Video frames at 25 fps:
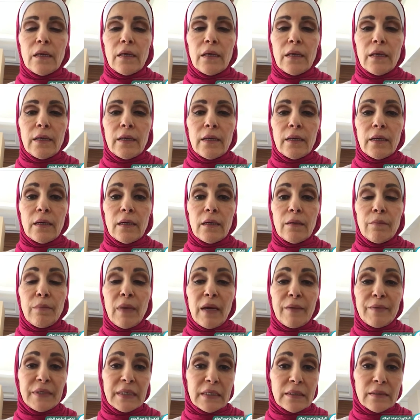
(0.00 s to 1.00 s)
آه،
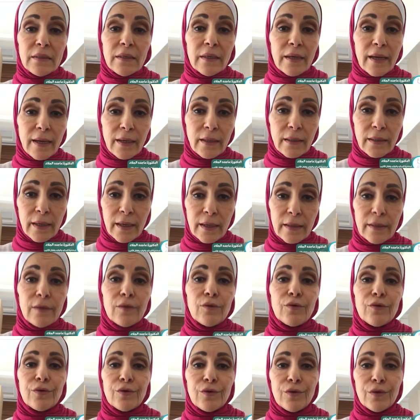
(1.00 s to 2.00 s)
ما بدي كتير أحكي عن
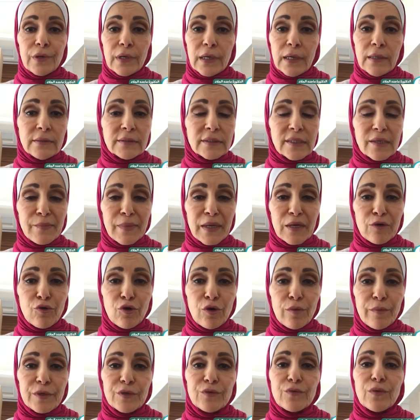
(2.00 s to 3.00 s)
الكورونا زي ما
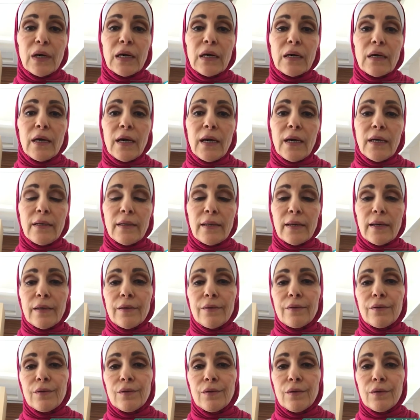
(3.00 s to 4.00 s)
الكل بتوقع
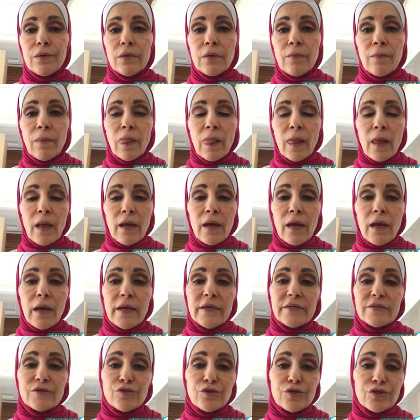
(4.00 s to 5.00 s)
لأنه
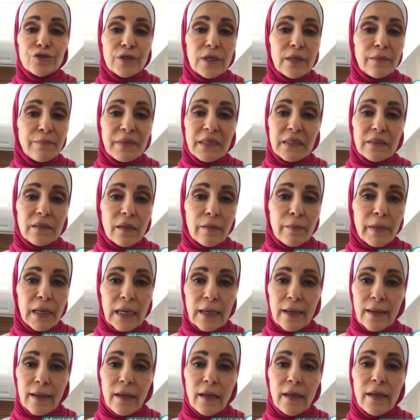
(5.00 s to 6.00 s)
السوشيال آه، ميديا
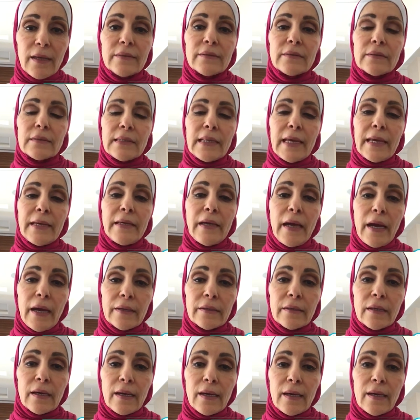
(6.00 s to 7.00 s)
ما خلت لأي
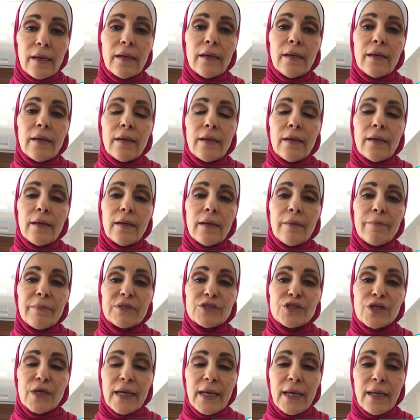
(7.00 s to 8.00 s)
حدا آه،
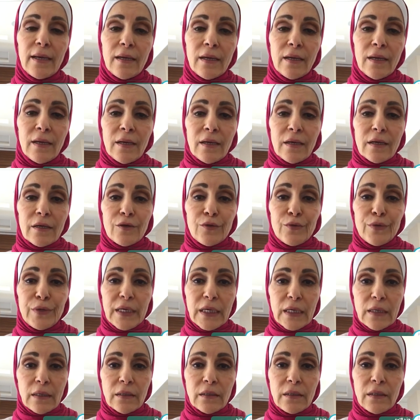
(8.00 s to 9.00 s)
مجال إنه
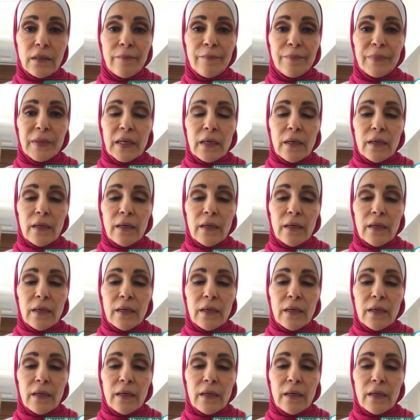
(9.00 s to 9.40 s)
يحكي